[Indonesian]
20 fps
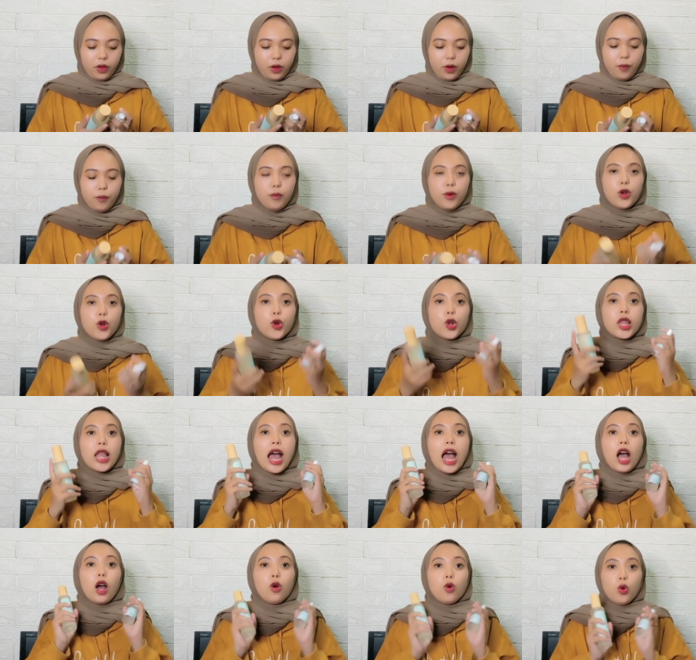menurut
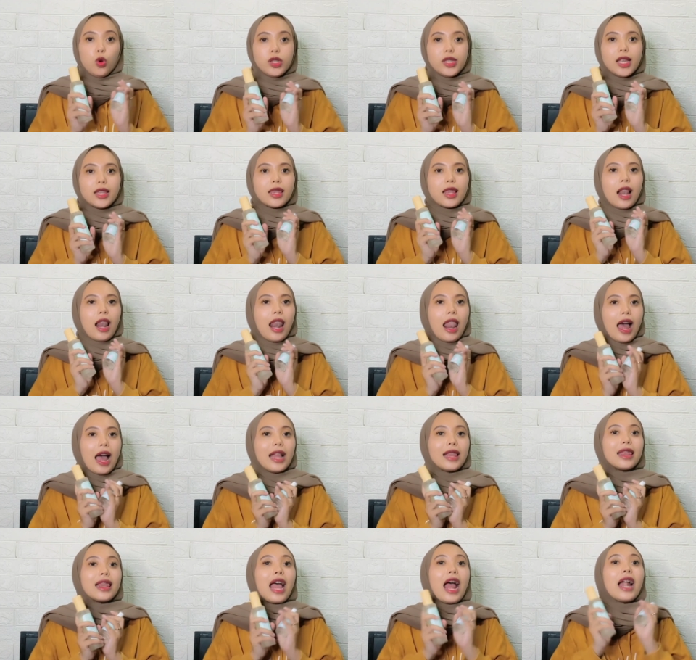aku setelah
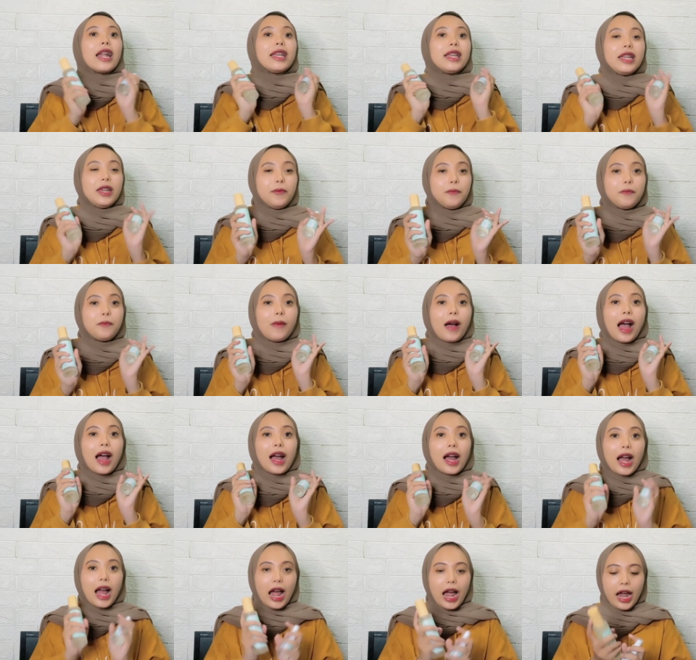tadi
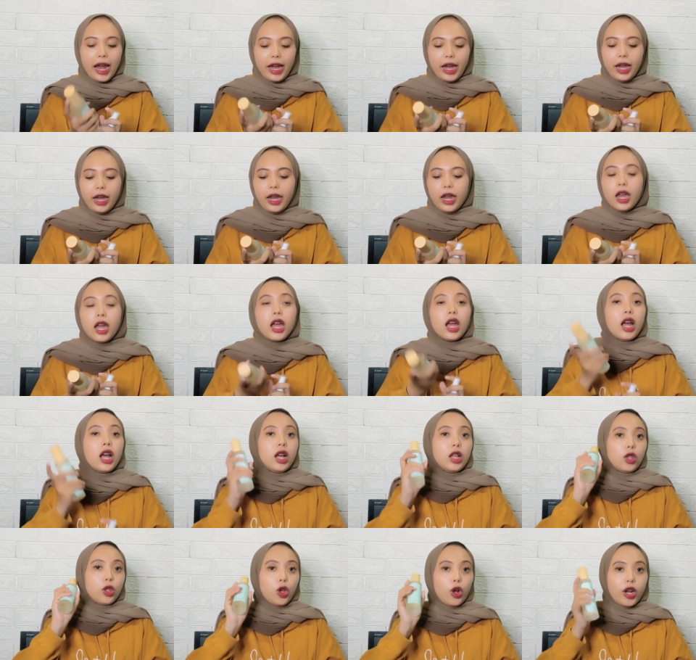pakai
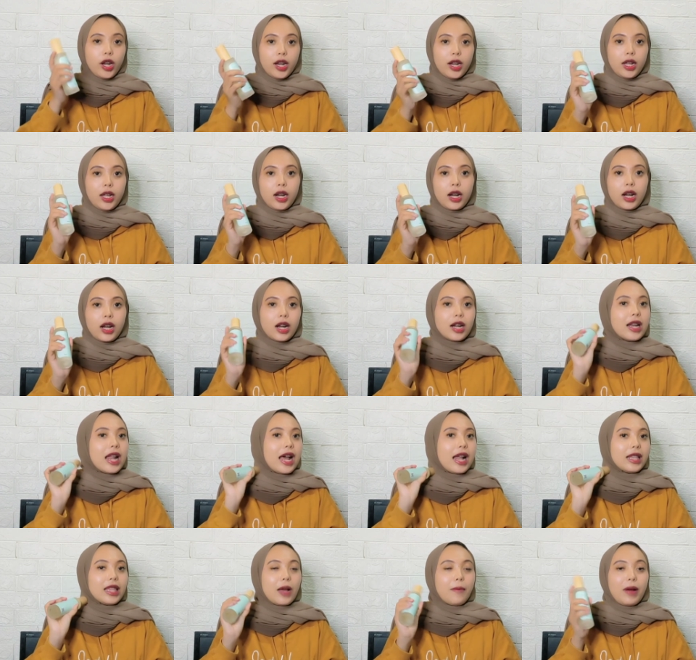toner
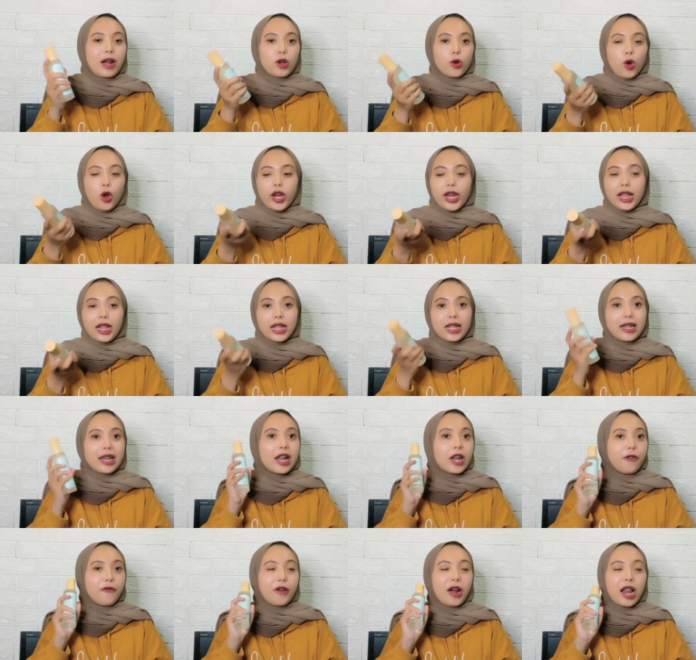Tamanu Oil
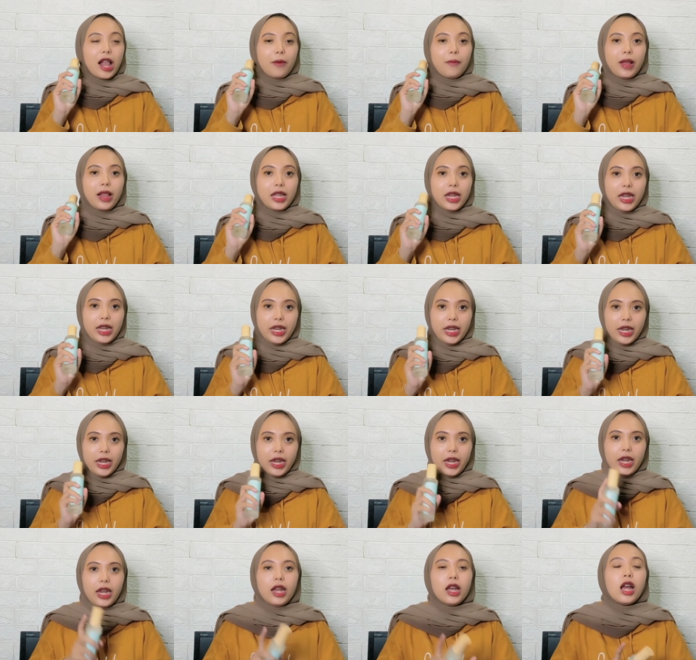dari Falabel
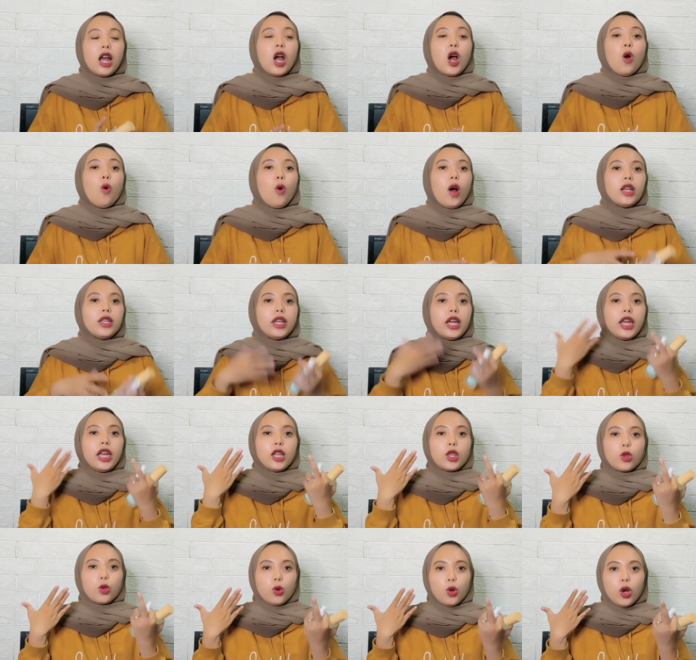ini wajah
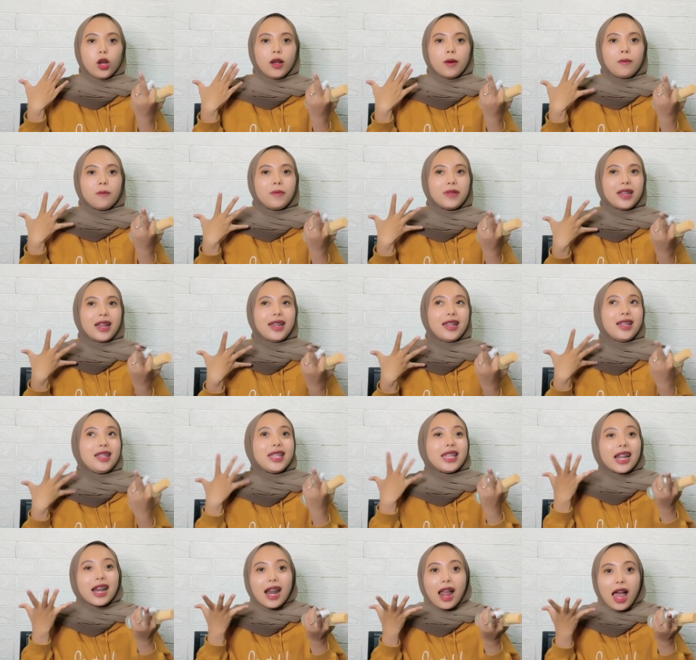itu jadi
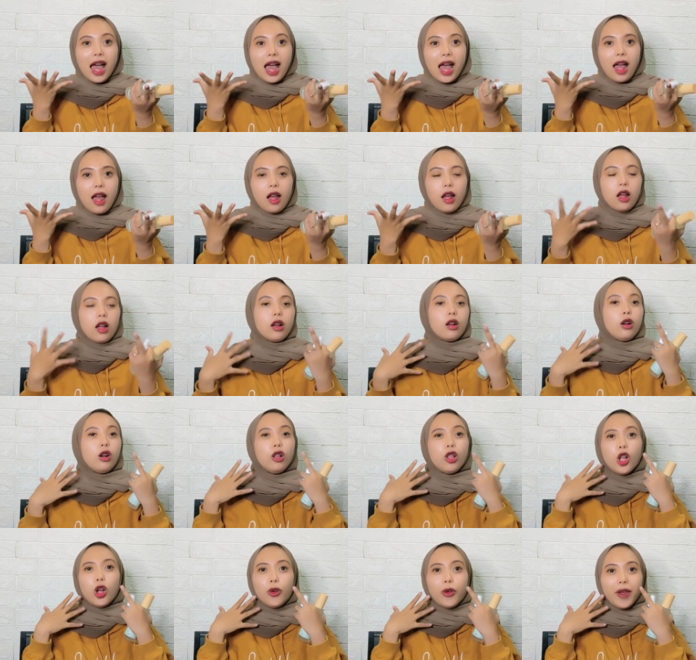cerah,
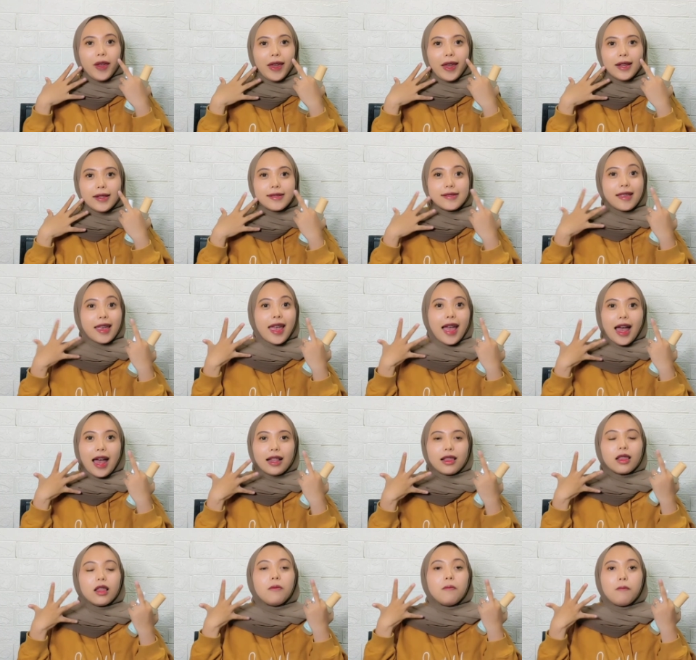glowing,
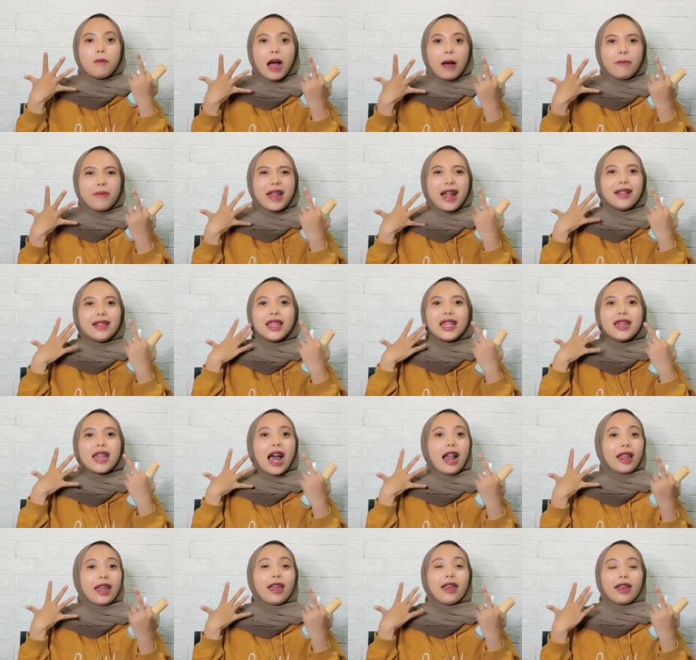sehat, lembab, dan
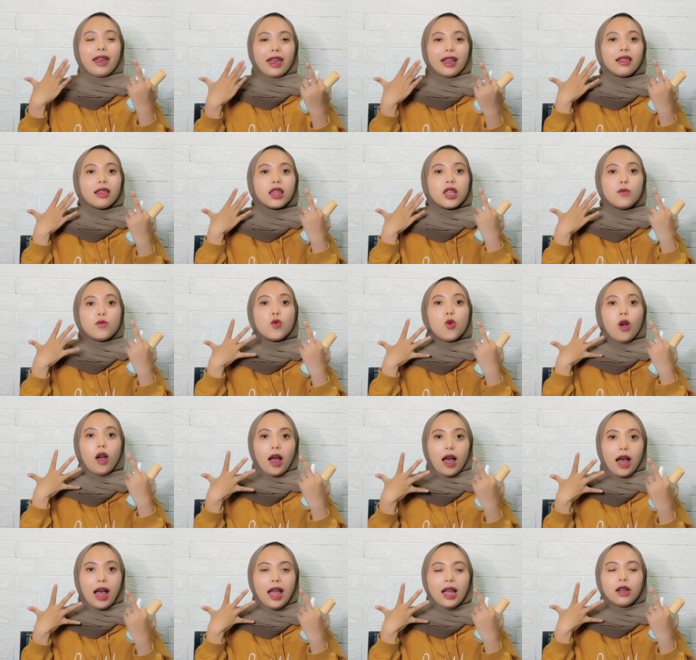tidak lengket di
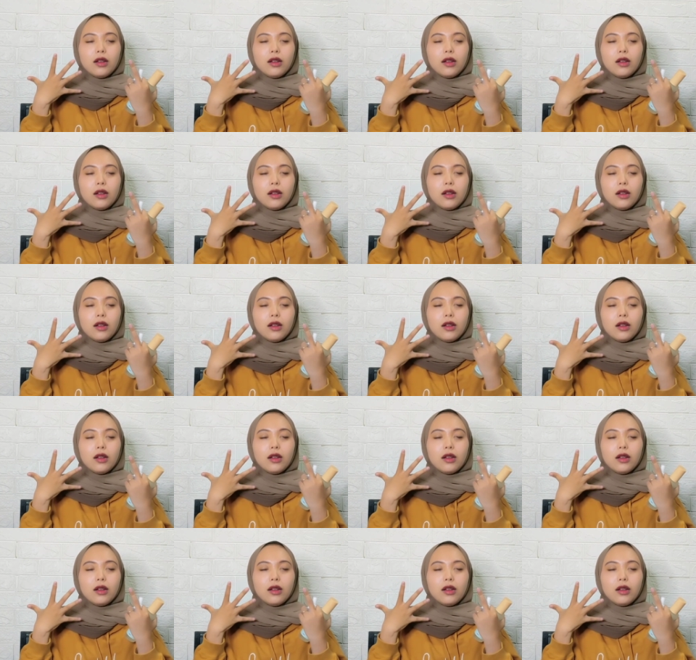muka